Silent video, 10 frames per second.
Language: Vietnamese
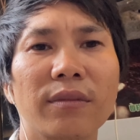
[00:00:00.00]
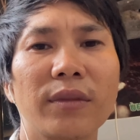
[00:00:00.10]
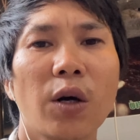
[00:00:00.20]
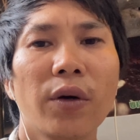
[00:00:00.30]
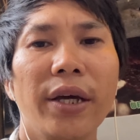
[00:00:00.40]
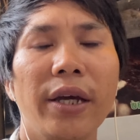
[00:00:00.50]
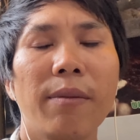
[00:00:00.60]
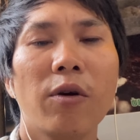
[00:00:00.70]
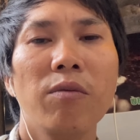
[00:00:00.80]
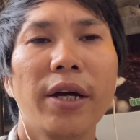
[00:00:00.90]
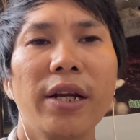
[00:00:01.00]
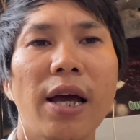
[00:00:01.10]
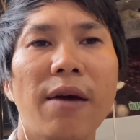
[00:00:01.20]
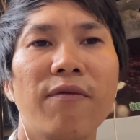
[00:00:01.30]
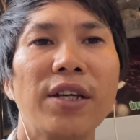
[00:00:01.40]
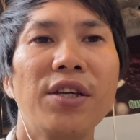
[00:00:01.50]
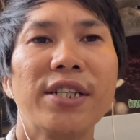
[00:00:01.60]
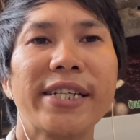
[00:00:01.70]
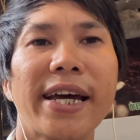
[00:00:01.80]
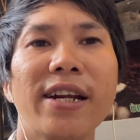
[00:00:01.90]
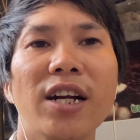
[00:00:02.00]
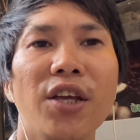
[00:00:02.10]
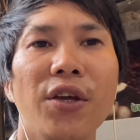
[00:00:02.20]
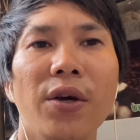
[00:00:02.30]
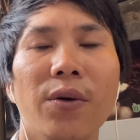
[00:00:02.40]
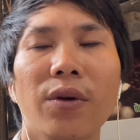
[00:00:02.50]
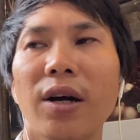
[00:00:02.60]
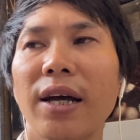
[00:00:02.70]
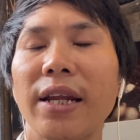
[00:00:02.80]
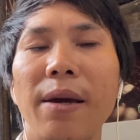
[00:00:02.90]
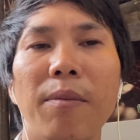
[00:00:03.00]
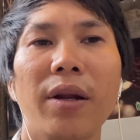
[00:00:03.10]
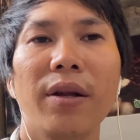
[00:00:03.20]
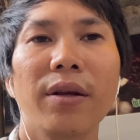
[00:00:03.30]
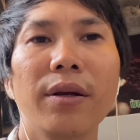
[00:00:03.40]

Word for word: đôi khi em cũng nghĩ là em phải chia sẻ rất là nhiều cho các anh em mình